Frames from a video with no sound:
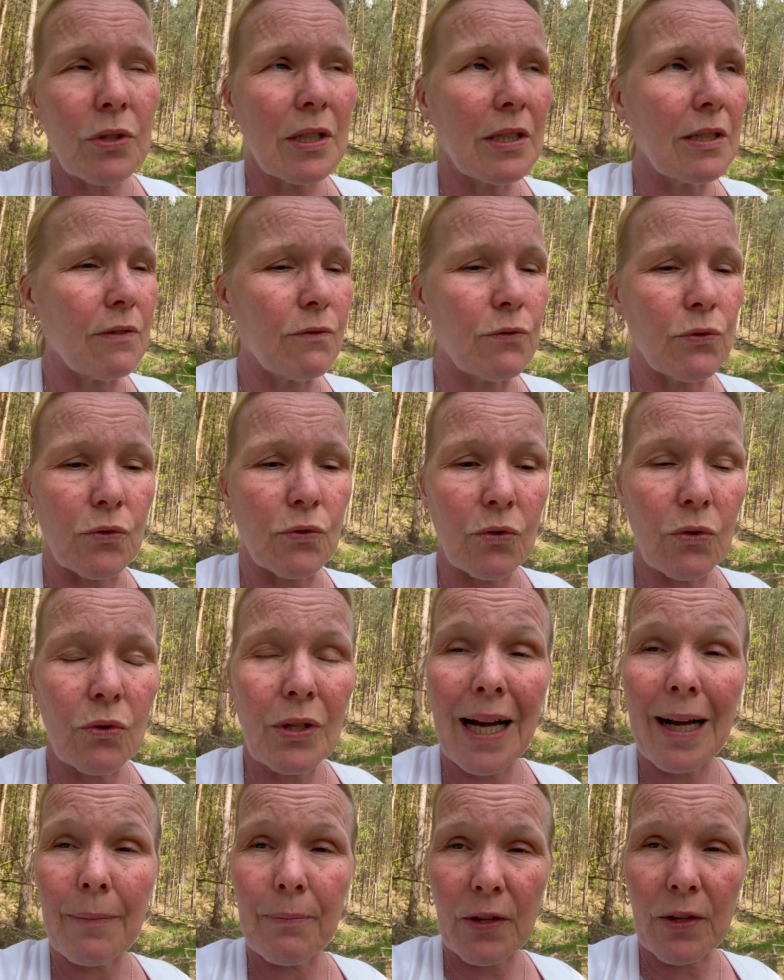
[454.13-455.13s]
Infusion,
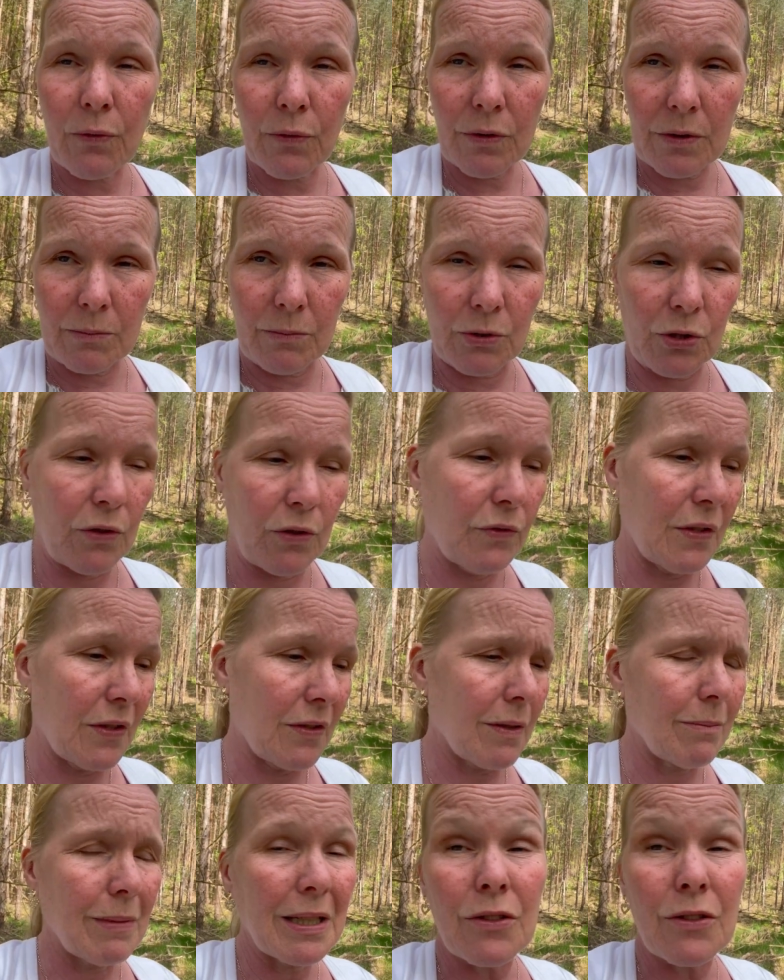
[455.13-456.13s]
haben. Das wird nämlich öfters
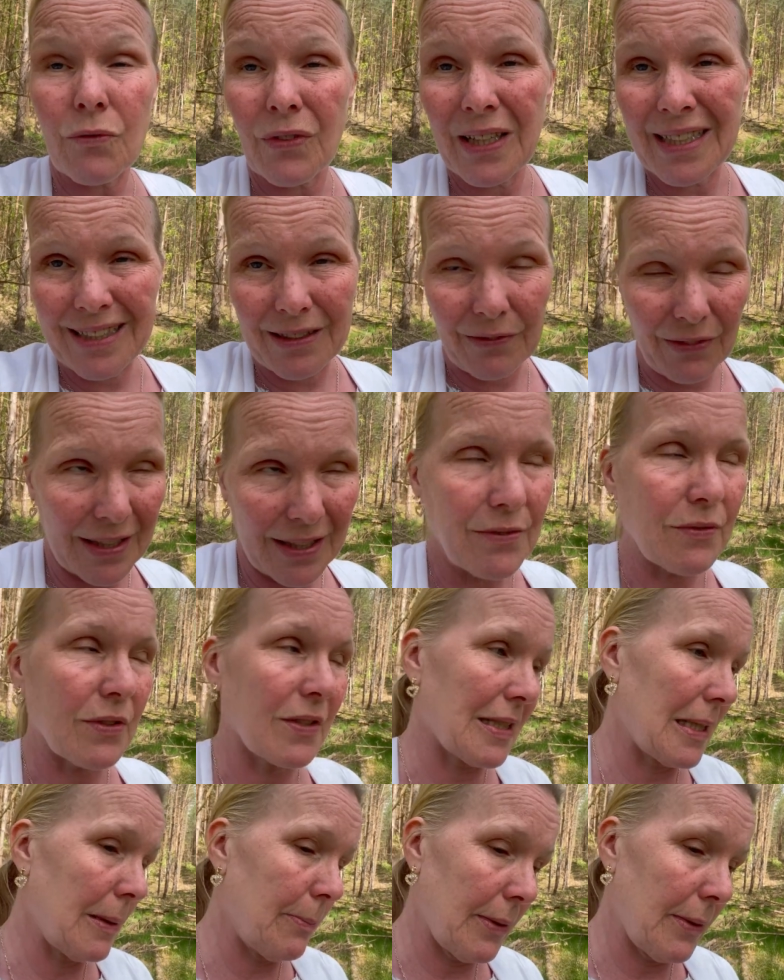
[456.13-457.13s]
gemacht, soweit ich weiß. Wie
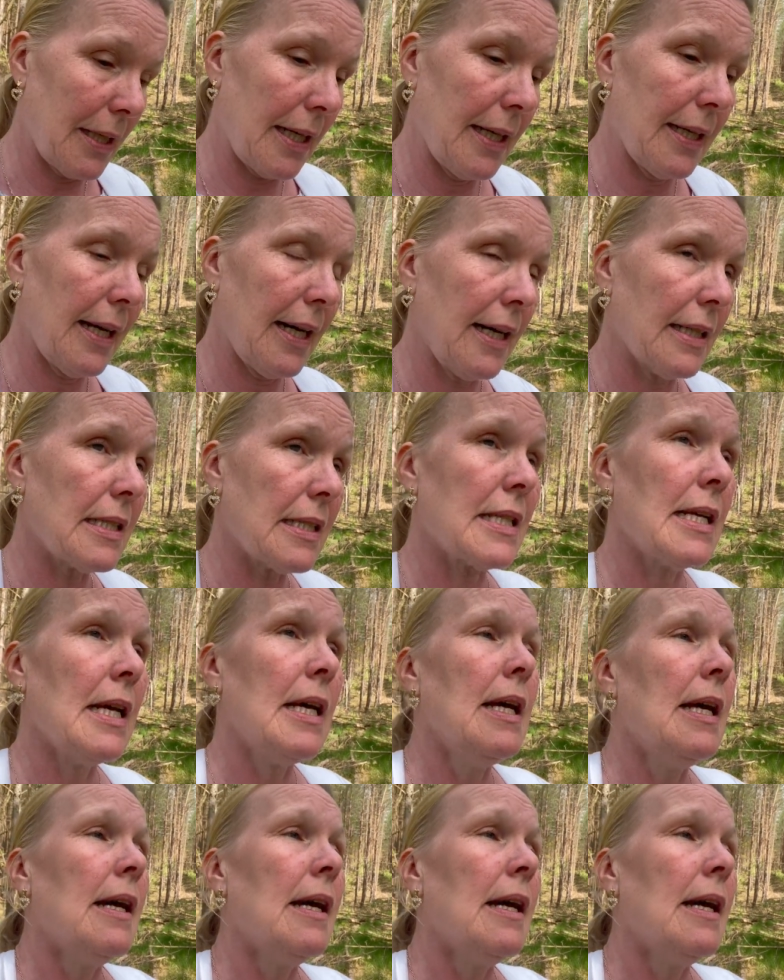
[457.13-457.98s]
gesagt, ich bin kein Arzt.